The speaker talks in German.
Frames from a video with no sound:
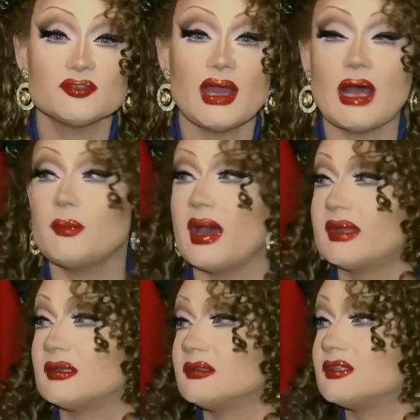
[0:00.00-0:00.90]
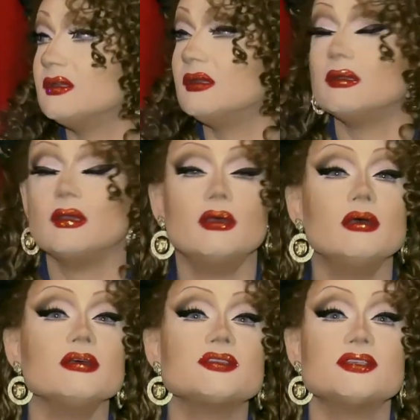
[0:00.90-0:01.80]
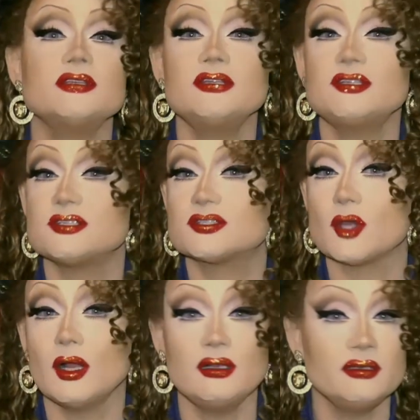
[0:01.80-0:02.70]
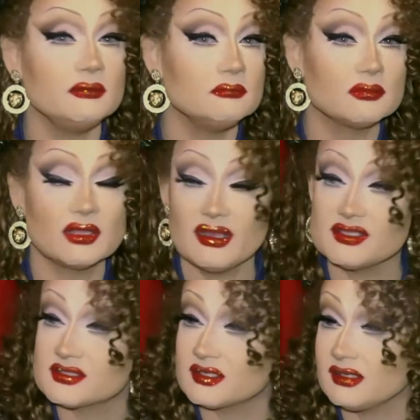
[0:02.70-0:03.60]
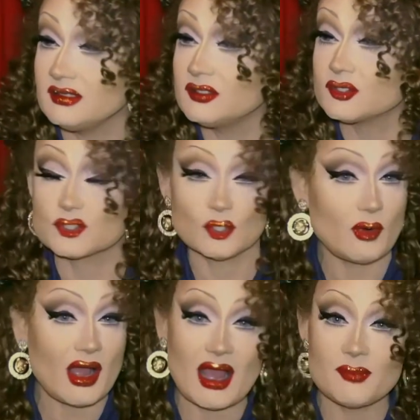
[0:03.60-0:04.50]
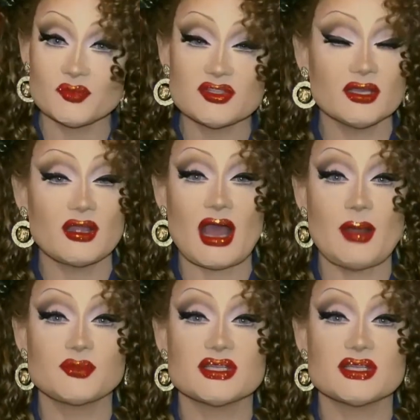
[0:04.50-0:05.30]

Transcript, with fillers: Wir haben einen irrsinnig tollen gestrigen Showabend hier gehabt.